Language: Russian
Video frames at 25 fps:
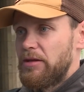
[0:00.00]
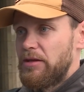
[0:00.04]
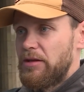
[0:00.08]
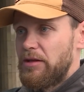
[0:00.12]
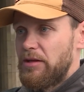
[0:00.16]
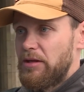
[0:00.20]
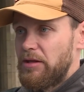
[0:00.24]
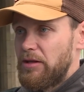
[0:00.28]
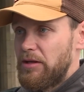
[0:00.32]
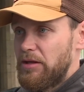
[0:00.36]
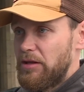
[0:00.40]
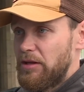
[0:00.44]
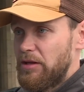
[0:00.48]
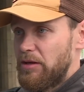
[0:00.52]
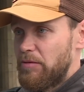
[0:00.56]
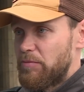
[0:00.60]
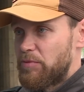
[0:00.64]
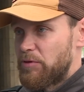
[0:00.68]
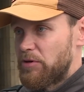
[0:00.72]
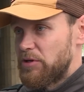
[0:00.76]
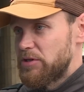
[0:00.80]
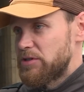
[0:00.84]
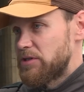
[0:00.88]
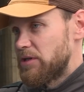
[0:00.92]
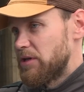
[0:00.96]
И
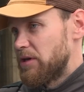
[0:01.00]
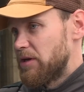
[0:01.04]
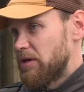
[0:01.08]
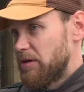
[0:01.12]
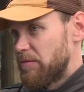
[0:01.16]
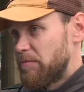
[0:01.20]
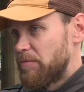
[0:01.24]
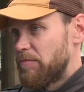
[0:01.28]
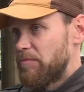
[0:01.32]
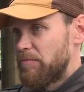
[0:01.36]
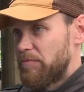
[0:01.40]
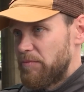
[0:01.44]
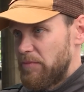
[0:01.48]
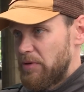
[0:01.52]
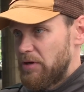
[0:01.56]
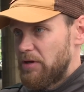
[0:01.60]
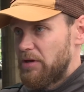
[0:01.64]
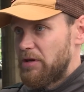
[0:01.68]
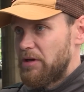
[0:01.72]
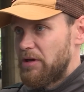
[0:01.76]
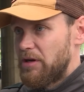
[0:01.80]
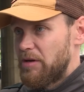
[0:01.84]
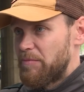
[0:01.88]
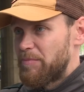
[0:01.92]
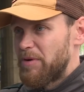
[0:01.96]
просто
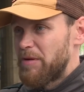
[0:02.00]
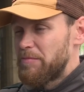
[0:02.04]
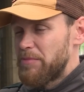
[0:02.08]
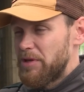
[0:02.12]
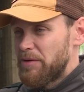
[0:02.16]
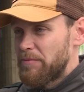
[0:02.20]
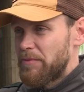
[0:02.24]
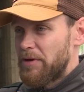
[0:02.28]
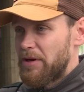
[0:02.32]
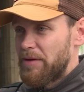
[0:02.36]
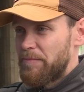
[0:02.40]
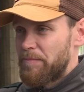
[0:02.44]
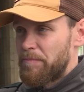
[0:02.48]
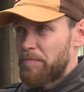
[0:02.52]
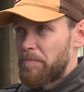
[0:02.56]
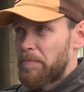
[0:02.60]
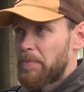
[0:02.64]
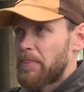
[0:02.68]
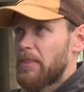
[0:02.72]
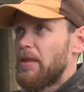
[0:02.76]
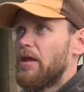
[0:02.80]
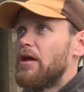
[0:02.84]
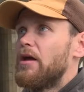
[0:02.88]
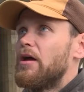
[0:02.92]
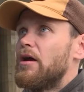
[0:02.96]
а, помимо
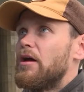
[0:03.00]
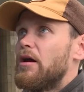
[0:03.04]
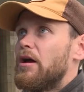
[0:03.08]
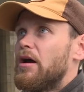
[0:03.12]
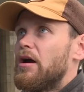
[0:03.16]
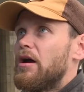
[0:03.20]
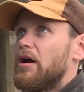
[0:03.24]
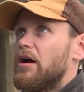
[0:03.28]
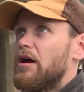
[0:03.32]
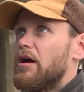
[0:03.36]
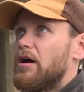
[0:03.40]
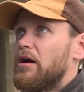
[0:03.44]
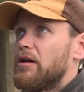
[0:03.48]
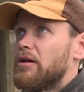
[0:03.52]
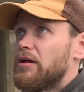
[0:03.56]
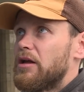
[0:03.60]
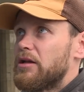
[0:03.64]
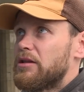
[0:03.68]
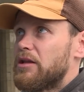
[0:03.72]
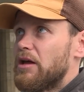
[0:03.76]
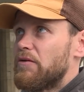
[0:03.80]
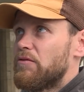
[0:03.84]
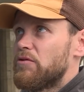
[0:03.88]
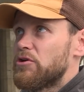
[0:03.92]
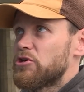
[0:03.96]

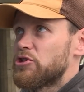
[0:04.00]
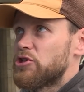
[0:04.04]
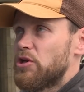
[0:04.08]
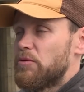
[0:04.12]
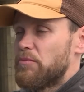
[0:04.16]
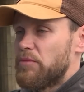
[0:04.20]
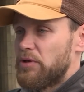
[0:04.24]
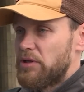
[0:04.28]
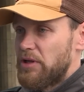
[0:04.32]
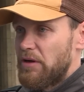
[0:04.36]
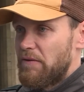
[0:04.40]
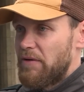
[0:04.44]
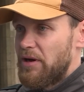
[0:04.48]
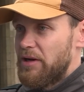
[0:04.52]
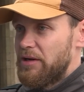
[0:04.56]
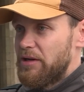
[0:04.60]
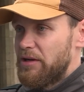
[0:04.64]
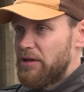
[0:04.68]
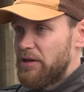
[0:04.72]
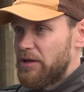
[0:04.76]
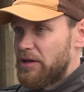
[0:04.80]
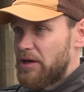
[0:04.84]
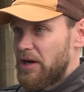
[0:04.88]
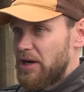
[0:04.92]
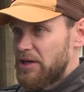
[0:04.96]
а, того, что мы давали
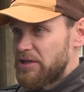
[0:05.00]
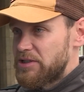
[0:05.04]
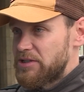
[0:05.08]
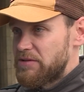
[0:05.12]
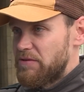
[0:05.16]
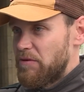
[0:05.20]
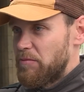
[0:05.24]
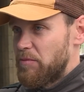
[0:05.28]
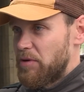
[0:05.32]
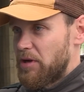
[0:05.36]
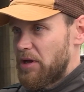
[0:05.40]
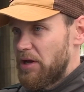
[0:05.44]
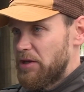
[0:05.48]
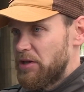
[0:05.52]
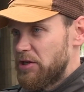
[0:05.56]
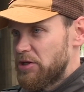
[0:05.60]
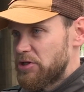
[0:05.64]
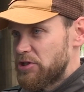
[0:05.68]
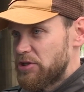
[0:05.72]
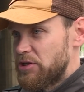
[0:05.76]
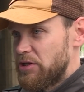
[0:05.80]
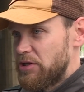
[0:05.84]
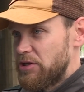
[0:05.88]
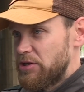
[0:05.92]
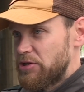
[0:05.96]
лекарства, мы,
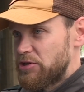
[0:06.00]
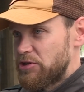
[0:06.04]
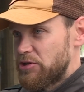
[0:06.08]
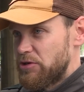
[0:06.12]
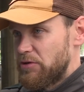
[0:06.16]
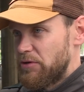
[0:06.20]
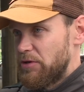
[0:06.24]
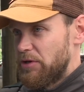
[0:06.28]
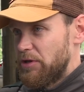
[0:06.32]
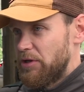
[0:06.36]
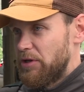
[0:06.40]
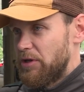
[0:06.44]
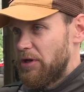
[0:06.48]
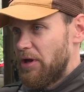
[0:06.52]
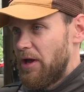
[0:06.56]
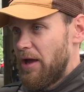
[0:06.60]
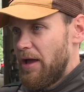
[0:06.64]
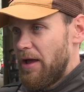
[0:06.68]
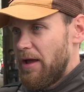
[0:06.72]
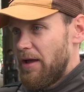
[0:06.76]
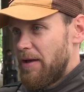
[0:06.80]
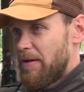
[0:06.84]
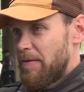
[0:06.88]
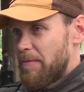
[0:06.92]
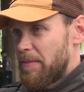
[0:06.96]
конечно, еще и
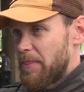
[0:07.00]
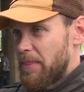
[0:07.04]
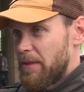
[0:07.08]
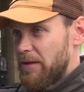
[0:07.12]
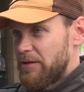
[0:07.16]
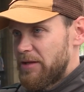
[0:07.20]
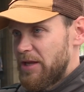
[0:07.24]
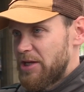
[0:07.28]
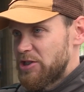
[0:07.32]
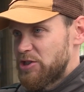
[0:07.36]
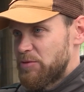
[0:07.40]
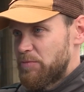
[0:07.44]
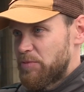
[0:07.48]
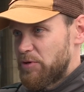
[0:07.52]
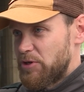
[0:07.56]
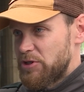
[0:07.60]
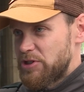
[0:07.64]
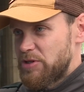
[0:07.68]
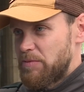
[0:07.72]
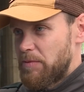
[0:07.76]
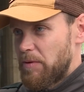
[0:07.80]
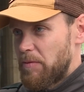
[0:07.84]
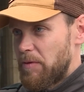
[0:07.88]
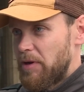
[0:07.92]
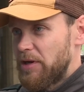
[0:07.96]
даже
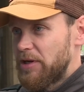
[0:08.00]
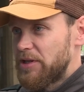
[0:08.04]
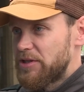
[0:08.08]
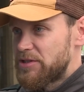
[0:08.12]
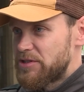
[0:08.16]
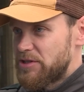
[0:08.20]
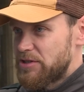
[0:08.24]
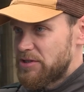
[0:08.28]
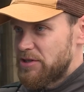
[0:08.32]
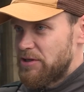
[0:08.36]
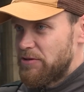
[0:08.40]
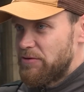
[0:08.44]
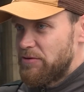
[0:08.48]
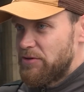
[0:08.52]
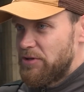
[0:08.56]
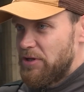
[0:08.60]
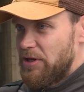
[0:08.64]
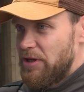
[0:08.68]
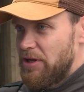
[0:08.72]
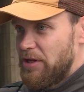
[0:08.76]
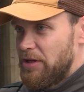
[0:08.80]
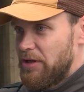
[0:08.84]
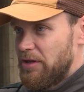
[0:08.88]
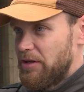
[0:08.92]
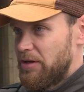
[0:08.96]
просто помолиться за
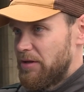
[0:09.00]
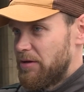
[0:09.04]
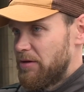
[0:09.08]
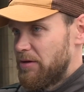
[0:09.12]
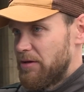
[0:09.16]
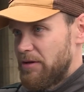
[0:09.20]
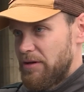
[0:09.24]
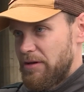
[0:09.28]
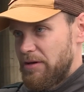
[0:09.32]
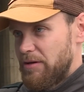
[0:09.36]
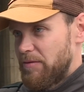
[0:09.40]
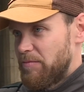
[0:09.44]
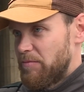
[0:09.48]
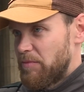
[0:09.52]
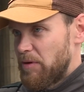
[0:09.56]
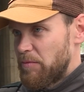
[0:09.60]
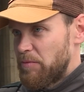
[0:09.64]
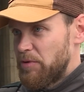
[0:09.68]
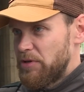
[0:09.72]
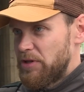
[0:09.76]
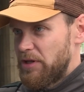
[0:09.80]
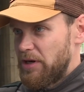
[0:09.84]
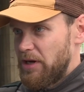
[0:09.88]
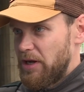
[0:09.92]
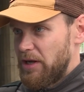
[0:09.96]
людей,
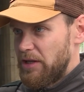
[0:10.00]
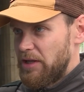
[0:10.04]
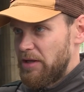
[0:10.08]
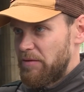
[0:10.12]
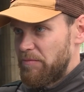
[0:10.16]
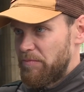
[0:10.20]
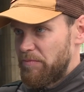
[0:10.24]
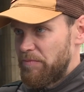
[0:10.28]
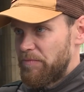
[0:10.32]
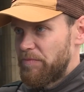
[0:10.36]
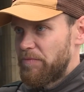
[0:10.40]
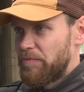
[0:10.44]
побыть рядом.